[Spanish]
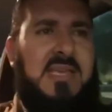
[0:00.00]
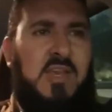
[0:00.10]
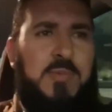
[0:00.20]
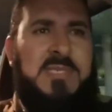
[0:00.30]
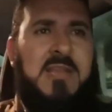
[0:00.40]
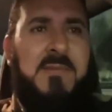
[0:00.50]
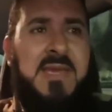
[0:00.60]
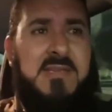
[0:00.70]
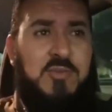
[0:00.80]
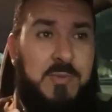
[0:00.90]
Y
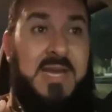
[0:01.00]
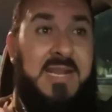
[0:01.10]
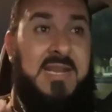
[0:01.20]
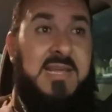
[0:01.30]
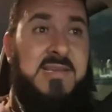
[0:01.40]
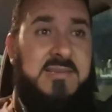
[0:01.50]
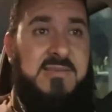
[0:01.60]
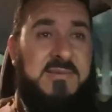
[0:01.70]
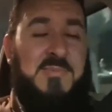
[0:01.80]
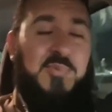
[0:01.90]
observé, subhanallah,
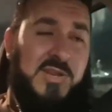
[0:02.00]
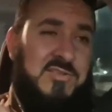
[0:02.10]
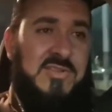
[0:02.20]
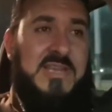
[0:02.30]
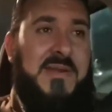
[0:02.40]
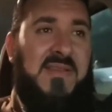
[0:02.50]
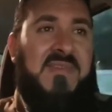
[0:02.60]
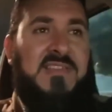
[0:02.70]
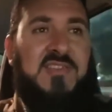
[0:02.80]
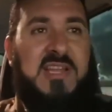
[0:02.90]
y por esto estaba
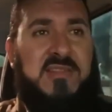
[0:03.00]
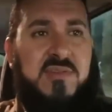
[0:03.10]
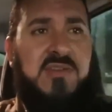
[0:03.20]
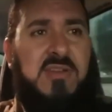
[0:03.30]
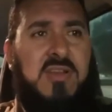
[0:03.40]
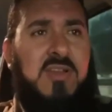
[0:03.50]
reflexionando,